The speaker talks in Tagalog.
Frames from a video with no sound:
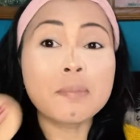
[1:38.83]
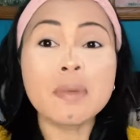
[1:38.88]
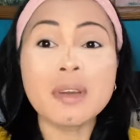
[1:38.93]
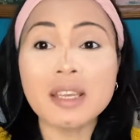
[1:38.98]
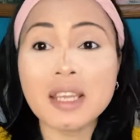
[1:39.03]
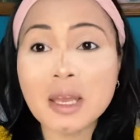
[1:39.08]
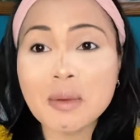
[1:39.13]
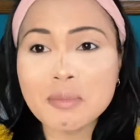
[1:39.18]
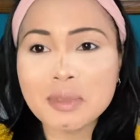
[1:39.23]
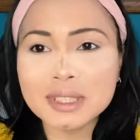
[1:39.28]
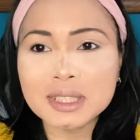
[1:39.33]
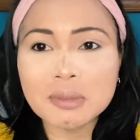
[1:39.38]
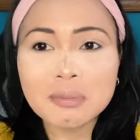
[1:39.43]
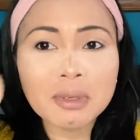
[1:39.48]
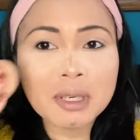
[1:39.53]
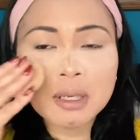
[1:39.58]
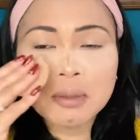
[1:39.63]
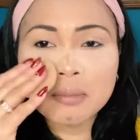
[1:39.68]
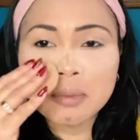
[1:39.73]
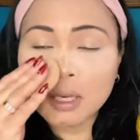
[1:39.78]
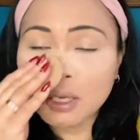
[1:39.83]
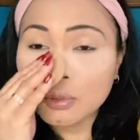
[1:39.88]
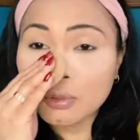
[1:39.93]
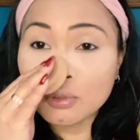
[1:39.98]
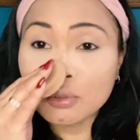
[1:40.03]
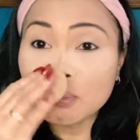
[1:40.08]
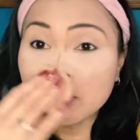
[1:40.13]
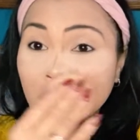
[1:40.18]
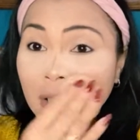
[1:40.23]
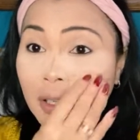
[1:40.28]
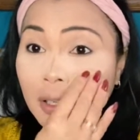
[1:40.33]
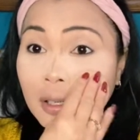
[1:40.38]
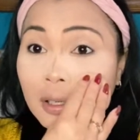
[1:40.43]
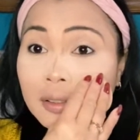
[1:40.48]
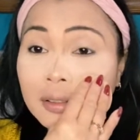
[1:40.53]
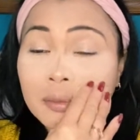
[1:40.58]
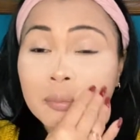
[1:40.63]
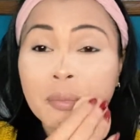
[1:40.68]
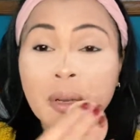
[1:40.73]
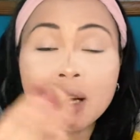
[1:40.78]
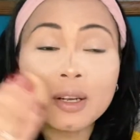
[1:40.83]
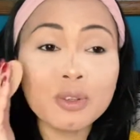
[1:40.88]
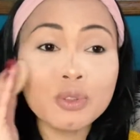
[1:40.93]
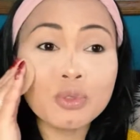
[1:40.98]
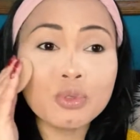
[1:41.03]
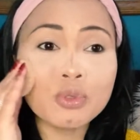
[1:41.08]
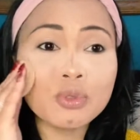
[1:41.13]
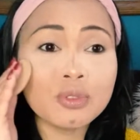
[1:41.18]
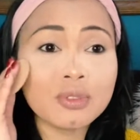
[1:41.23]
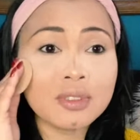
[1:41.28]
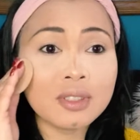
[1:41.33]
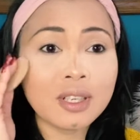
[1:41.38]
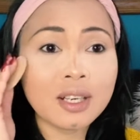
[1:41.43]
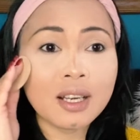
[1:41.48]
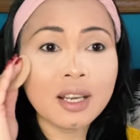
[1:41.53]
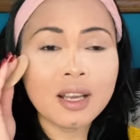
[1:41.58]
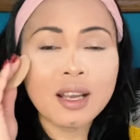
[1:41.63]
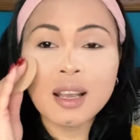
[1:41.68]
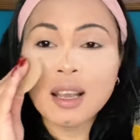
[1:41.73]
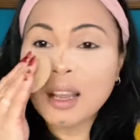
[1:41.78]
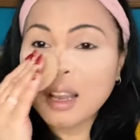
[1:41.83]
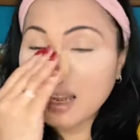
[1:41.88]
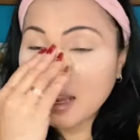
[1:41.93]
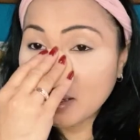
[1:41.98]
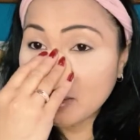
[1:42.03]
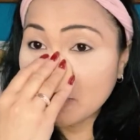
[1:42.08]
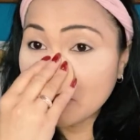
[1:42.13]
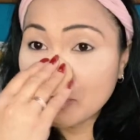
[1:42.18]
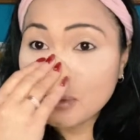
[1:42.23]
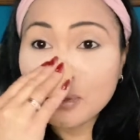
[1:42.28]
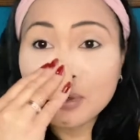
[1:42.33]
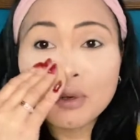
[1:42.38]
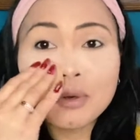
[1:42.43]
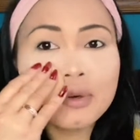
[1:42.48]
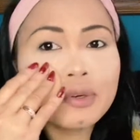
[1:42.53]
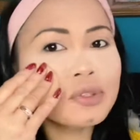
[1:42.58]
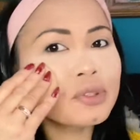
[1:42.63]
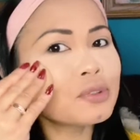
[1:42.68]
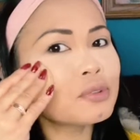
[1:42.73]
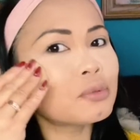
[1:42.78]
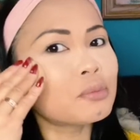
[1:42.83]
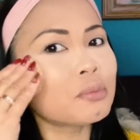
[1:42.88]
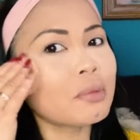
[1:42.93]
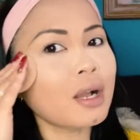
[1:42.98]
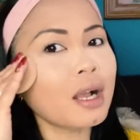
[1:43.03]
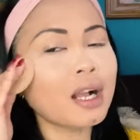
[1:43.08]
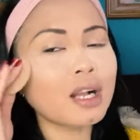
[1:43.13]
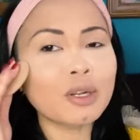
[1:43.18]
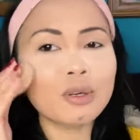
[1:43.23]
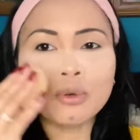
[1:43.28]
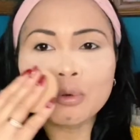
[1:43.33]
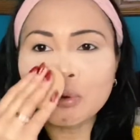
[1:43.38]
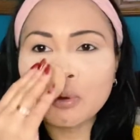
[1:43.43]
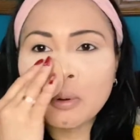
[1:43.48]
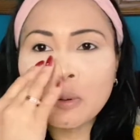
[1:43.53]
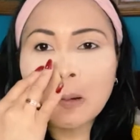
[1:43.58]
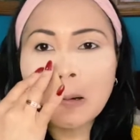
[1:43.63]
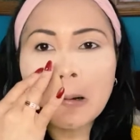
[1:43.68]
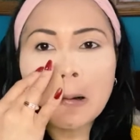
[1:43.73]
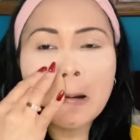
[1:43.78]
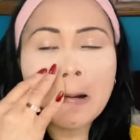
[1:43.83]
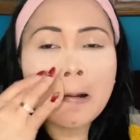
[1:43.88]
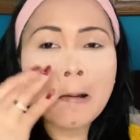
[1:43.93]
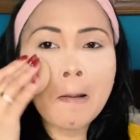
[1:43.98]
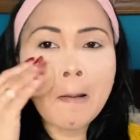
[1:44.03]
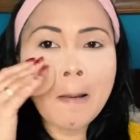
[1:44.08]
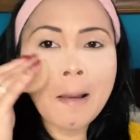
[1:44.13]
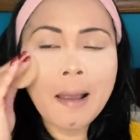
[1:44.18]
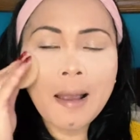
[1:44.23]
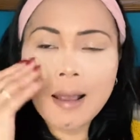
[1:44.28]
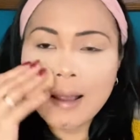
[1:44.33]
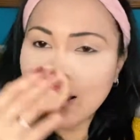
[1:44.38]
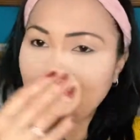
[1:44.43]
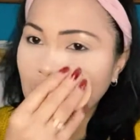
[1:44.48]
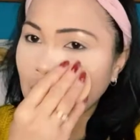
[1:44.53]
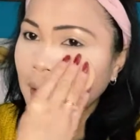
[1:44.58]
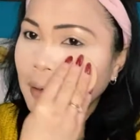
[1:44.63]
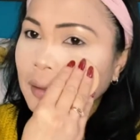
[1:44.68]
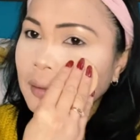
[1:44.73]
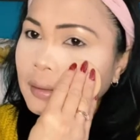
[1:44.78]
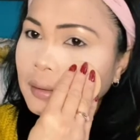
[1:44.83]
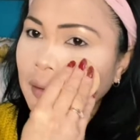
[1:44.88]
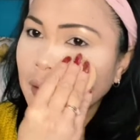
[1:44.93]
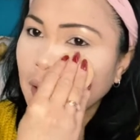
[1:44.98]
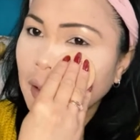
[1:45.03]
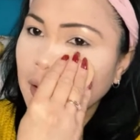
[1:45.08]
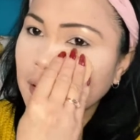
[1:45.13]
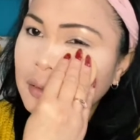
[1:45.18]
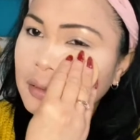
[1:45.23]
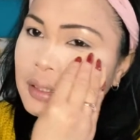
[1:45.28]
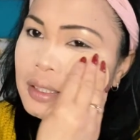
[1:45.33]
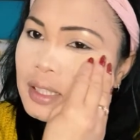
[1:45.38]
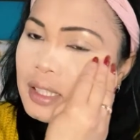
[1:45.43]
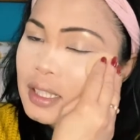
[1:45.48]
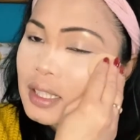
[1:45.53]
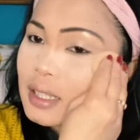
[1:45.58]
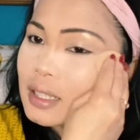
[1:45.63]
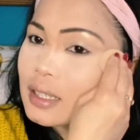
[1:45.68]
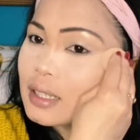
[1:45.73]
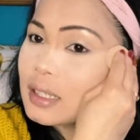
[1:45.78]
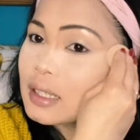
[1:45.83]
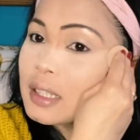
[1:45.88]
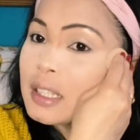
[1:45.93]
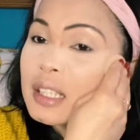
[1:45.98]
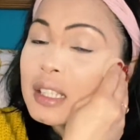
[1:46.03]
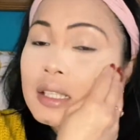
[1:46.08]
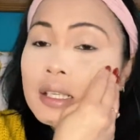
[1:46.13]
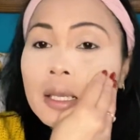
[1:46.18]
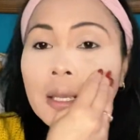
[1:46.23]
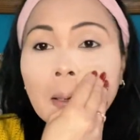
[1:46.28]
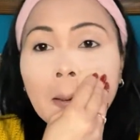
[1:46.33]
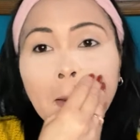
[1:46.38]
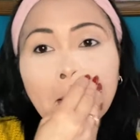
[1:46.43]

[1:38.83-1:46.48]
Marami sa mga bagong, bagong, ano, yung bagong na ating